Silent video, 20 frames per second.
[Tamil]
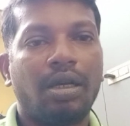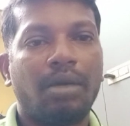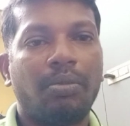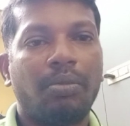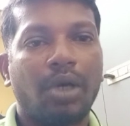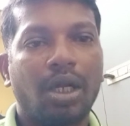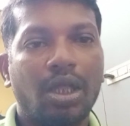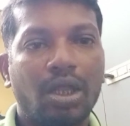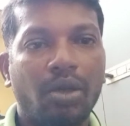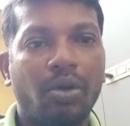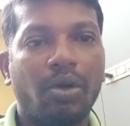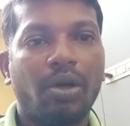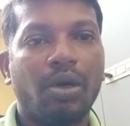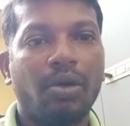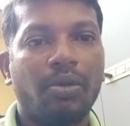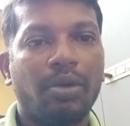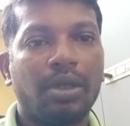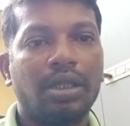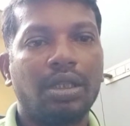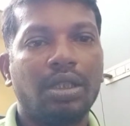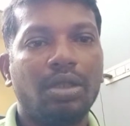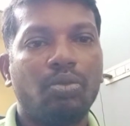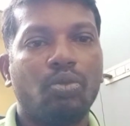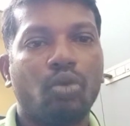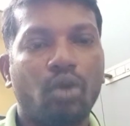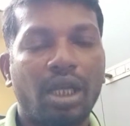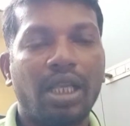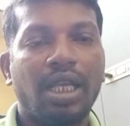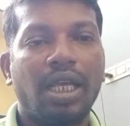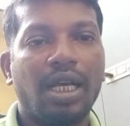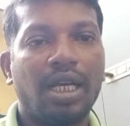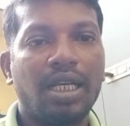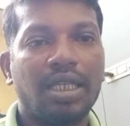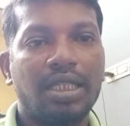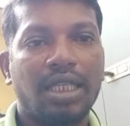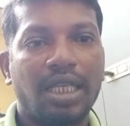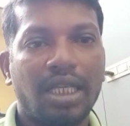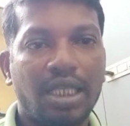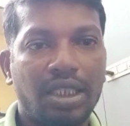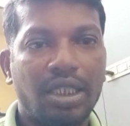மருத்துவர்கள் வந்து முறையாக
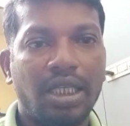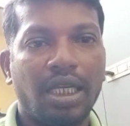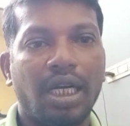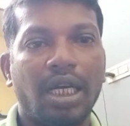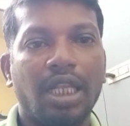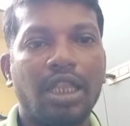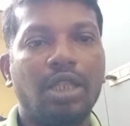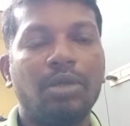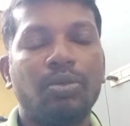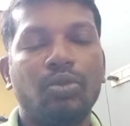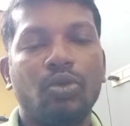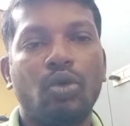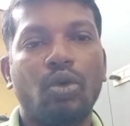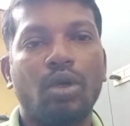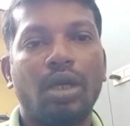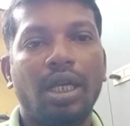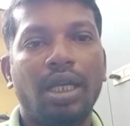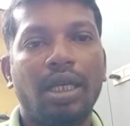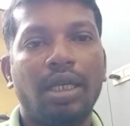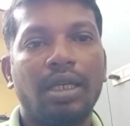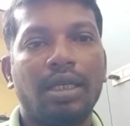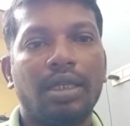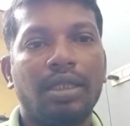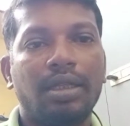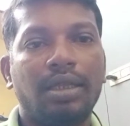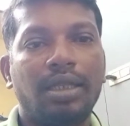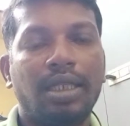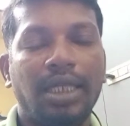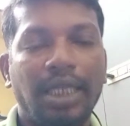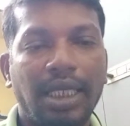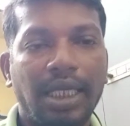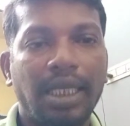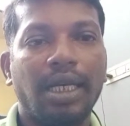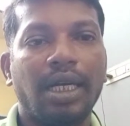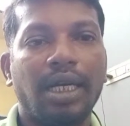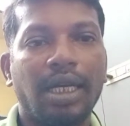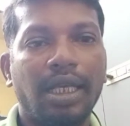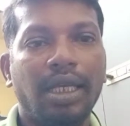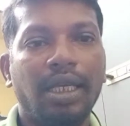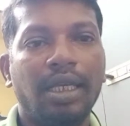சிகிச்சை அளித்தும் கூட
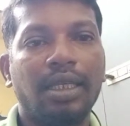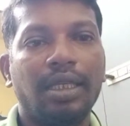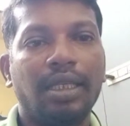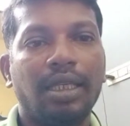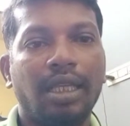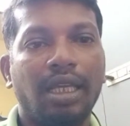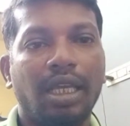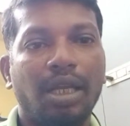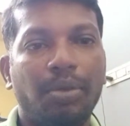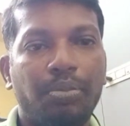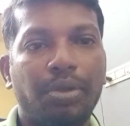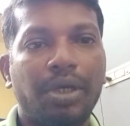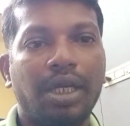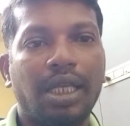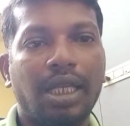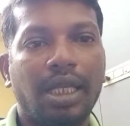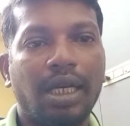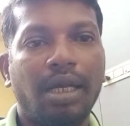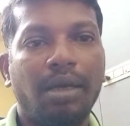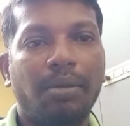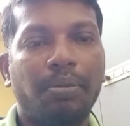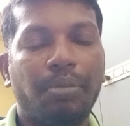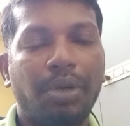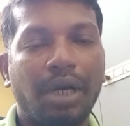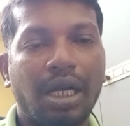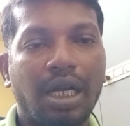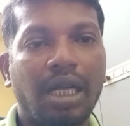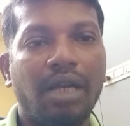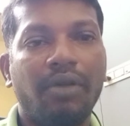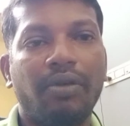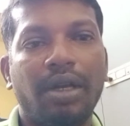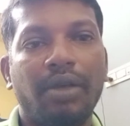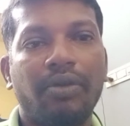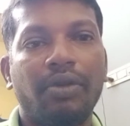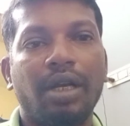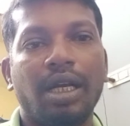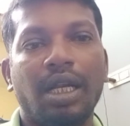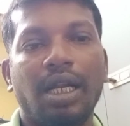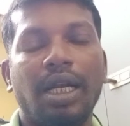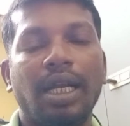திடீரென ஏற்படுகிற பக்க
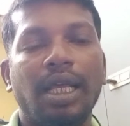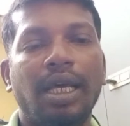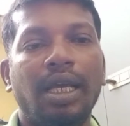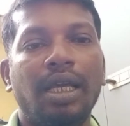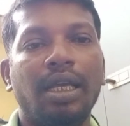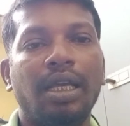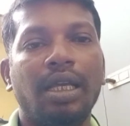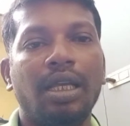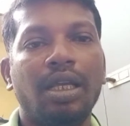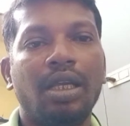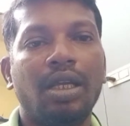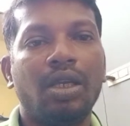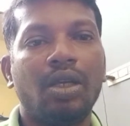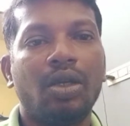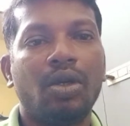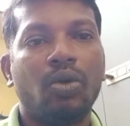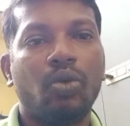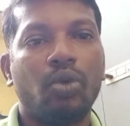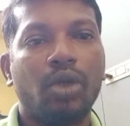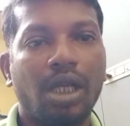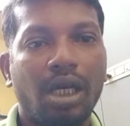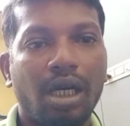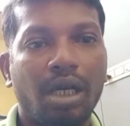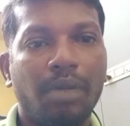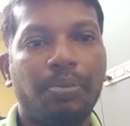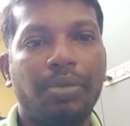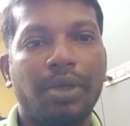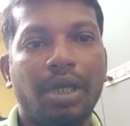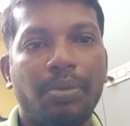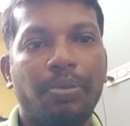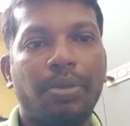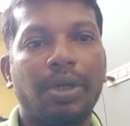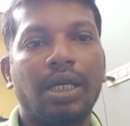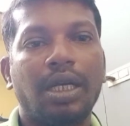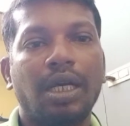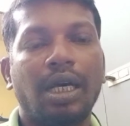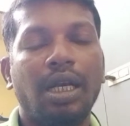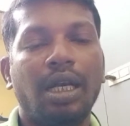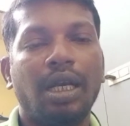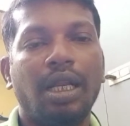விளைவுகளால் உயிரிழப்பு
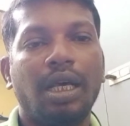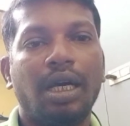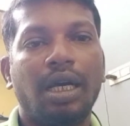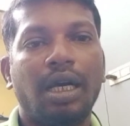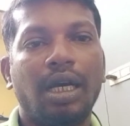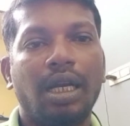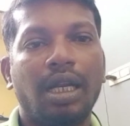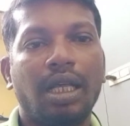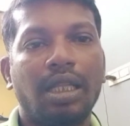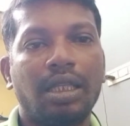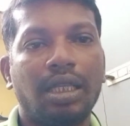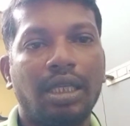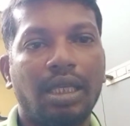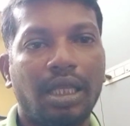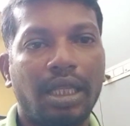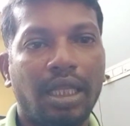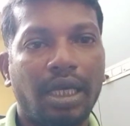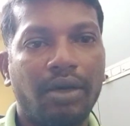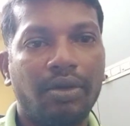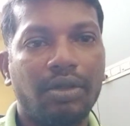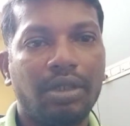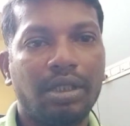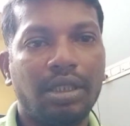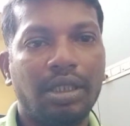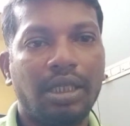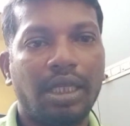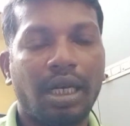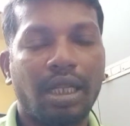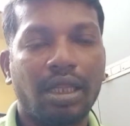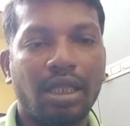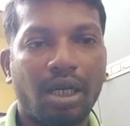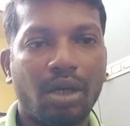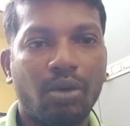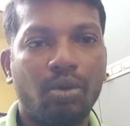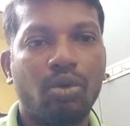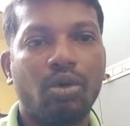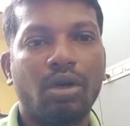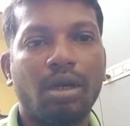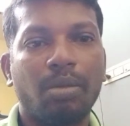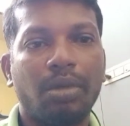ஏற்பட்டால் அல்லது ஏதாவது நிரந்தர
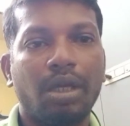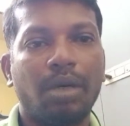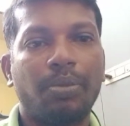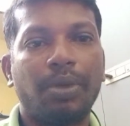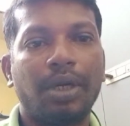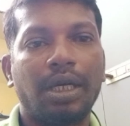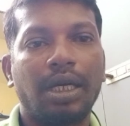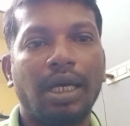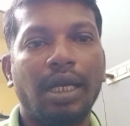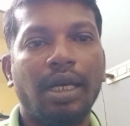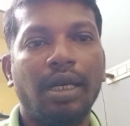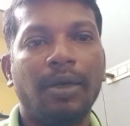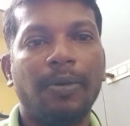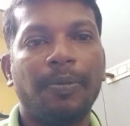ஊனம் ஏற்பட்டால்